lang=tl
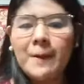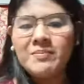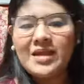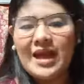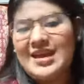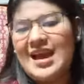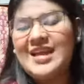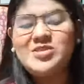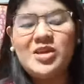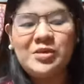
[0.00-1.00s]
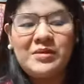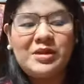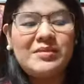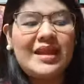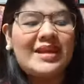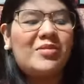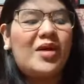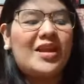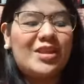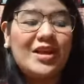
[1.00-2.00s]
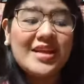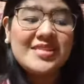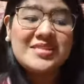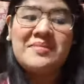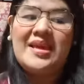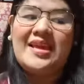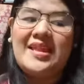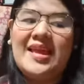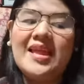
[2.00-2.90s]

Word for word: Ayan, so inom-inom tayo ng water kasi mainit.